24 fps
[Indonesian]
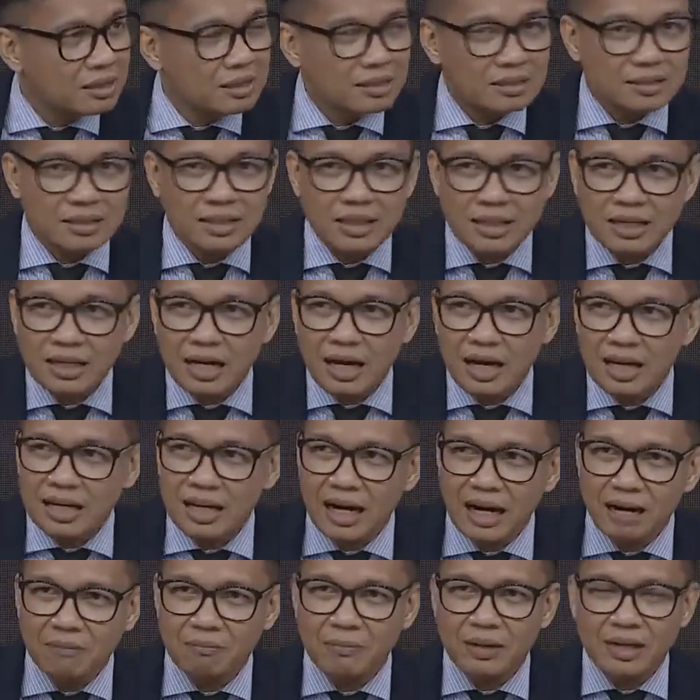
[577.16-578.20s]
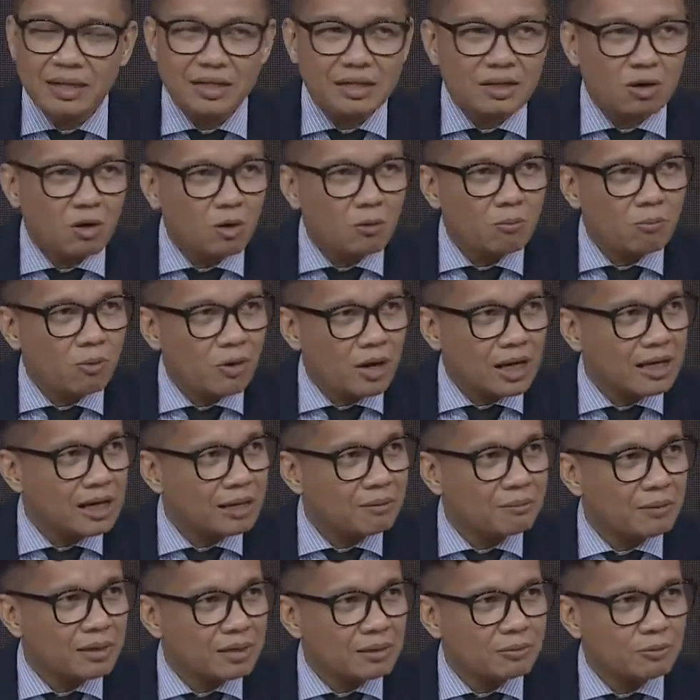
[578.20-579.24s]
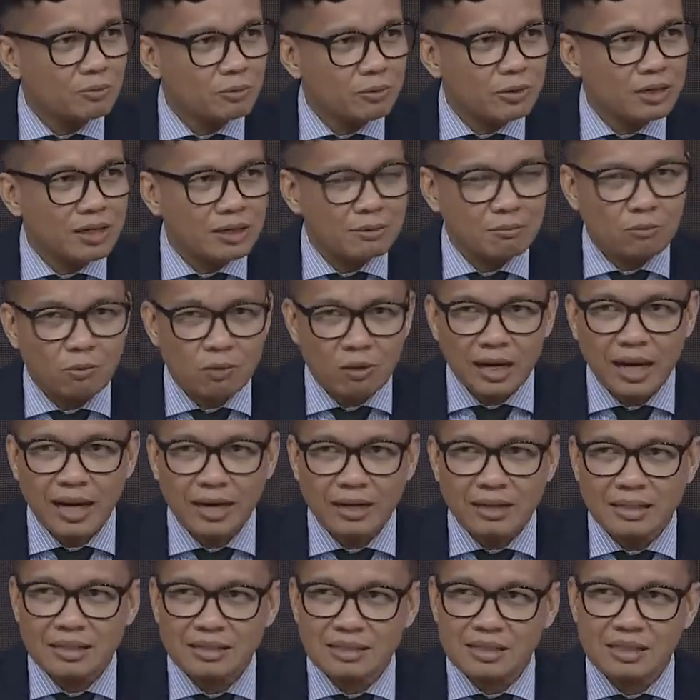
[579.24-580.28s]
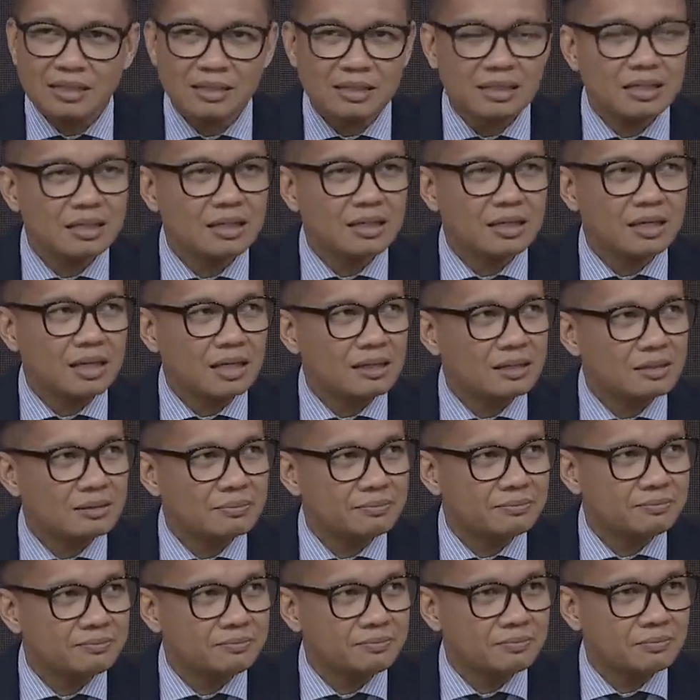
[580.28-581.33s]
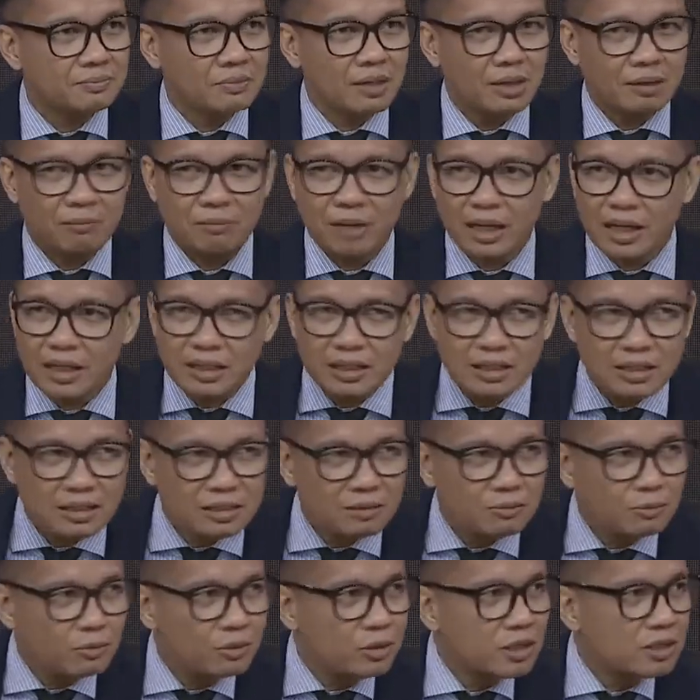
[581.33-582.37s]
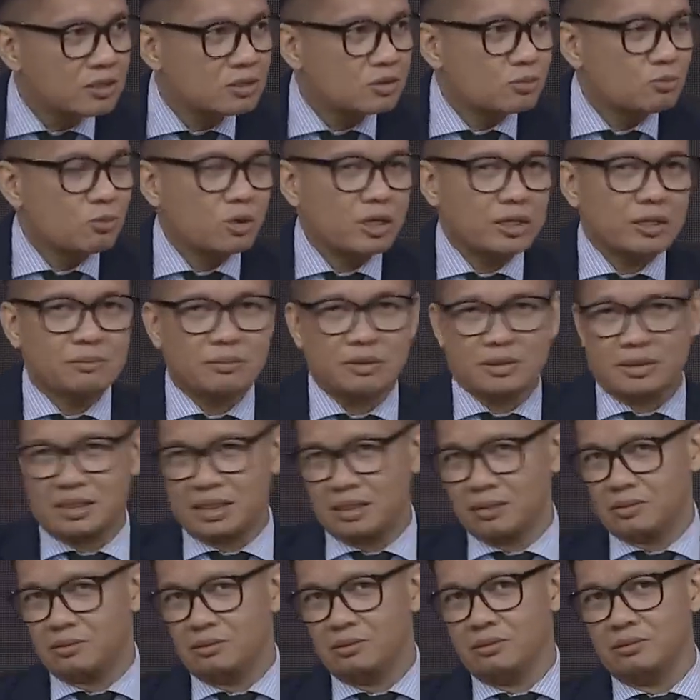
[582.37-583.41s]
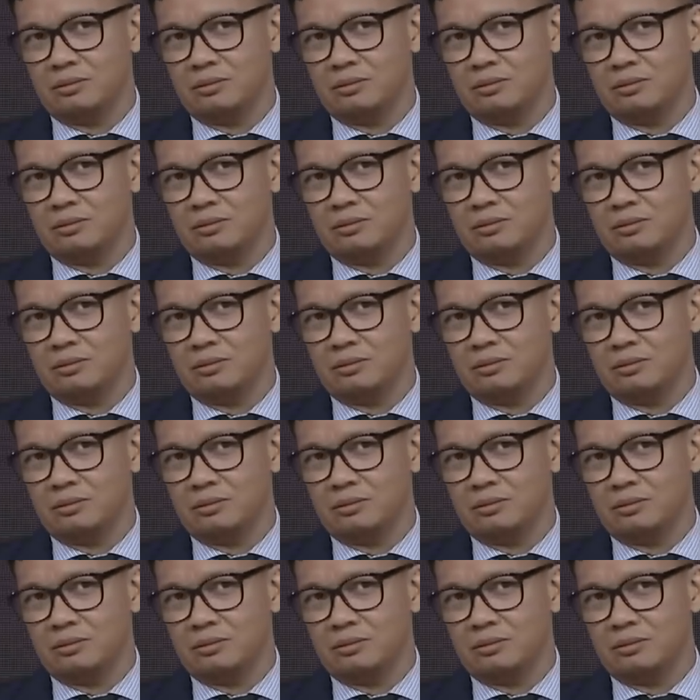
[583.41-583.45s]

ketika agama, eh, kelompok agama kemudian mulai disingkirkan, maka dia kemudian semuanya bersatu.